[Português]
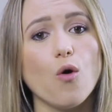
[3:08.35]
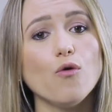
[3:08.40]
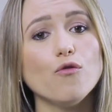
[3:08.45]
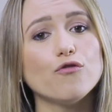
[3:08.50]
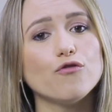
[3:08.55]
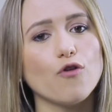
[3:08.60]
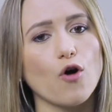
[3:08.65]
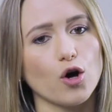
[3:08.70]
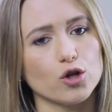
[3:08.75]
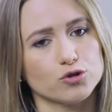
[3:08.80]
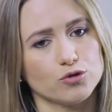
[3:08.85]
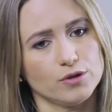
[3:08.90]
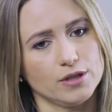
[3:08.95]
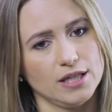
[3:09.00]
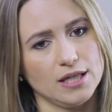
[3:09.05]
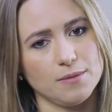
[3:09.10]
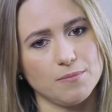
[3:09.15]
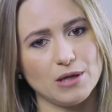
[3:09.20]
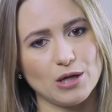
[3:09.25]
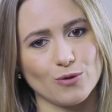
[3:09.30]
ou
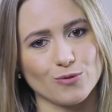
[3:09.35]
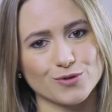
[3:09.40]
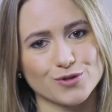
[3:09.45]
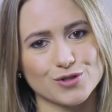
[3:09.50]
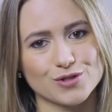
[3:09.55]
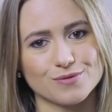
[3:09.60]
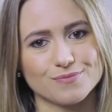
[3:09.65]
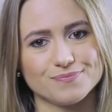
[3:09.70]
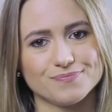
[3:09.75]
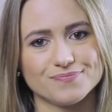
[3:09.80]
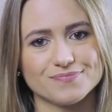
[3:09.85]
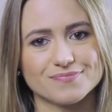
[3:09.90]
fotoquímicos.